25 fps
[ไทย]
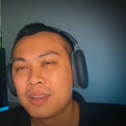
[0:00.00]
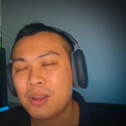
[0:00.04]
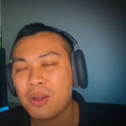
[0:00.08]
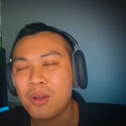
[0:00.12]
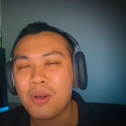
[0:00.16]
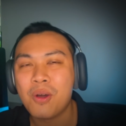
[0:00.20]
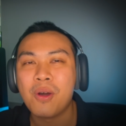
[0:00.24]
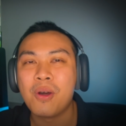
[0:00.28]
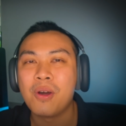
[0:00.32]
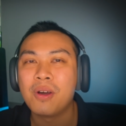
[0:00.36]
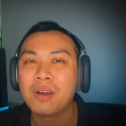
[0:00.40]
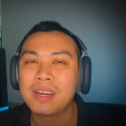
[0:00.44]

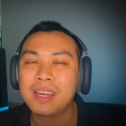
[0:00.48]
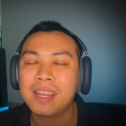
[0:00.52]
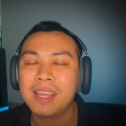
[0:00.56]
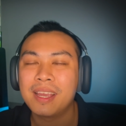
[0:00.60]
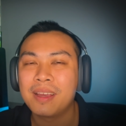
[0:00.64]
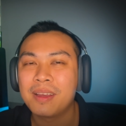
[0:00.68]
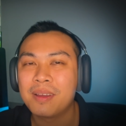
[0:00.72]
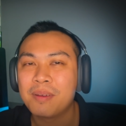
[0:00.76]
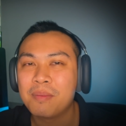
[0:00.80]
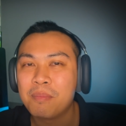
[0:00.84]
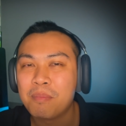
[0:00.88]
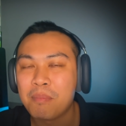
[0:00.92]
ของเนี่ย
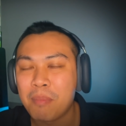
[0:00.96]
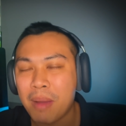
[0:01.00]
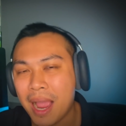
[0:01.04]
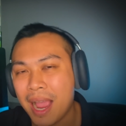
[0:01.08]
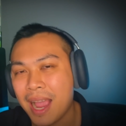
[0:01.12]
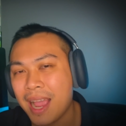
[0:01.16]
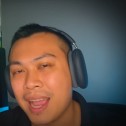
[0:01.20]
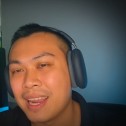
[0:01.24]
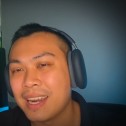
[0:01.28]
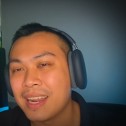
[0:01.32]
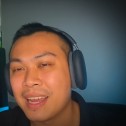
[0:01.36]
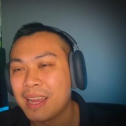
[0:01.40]
มา
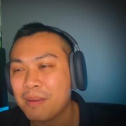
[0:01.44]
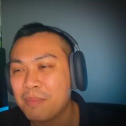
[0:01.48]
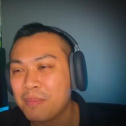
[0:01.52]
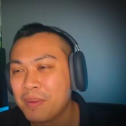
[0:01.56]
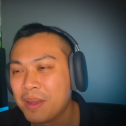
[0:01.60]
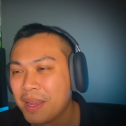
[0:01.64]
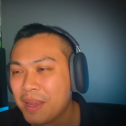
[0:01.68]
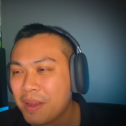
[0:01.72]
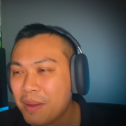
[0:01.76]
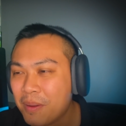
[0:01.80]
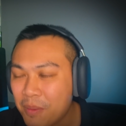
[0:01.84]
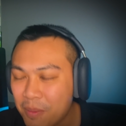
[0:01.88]
นะครับ
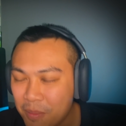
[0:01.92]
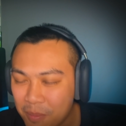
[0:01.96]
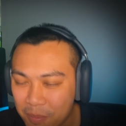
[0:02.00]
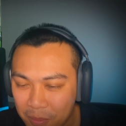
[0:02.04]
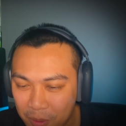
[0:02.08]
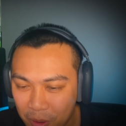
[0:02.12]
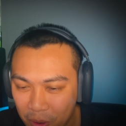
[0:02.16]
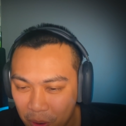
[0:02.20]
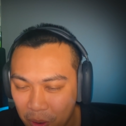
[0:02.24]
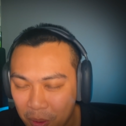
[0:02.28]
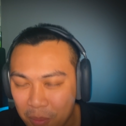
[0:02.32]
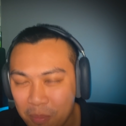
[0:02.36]

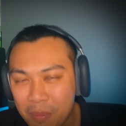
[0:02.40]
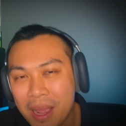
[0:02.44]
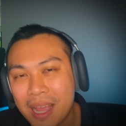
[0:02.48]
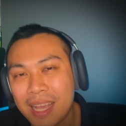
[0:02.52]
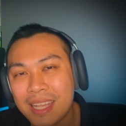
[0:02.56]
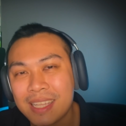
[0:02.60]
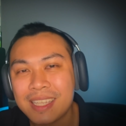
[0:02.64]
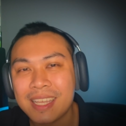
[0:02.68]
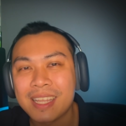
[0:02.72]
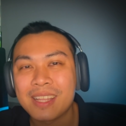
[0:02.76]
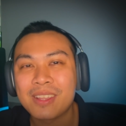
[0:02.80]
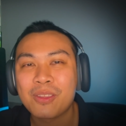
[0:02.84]
ของมา
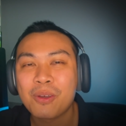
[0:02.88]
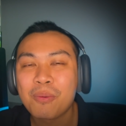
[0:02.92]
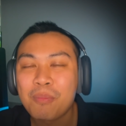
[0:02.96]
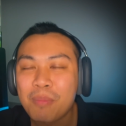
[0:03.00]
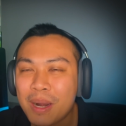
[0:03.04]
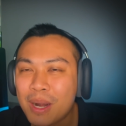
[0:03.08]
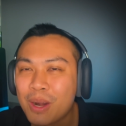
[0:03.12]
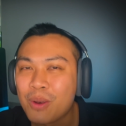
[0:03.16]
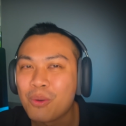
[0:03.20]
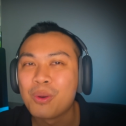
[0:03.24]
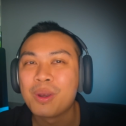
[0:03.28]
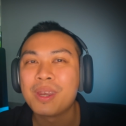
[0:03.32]
เสร็จต้อง
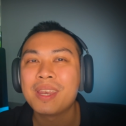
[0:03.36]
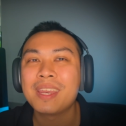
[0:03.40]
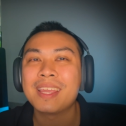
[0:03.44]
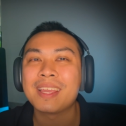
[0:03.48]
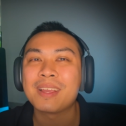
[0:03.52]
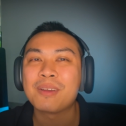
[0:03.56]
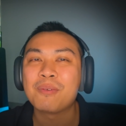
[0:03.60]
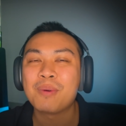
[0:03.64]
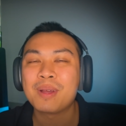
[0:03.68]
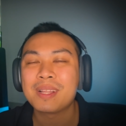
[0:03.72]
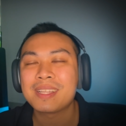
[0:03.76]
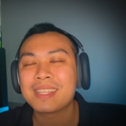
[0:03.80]
มาลุ้นอี
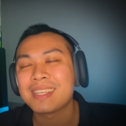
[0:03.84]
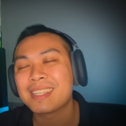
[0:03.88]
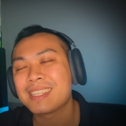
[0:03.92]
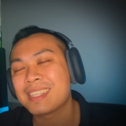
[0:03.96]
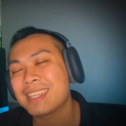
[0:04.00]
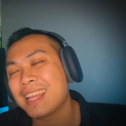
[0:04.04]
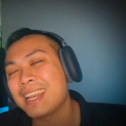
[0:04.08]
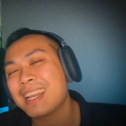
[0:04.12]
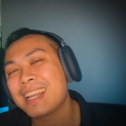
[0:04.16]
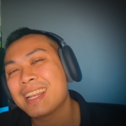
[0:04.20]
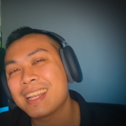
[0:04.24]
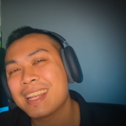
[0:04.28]
กว่าจะ
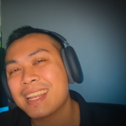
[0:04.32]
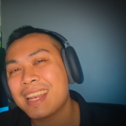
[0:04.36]
เสร็จ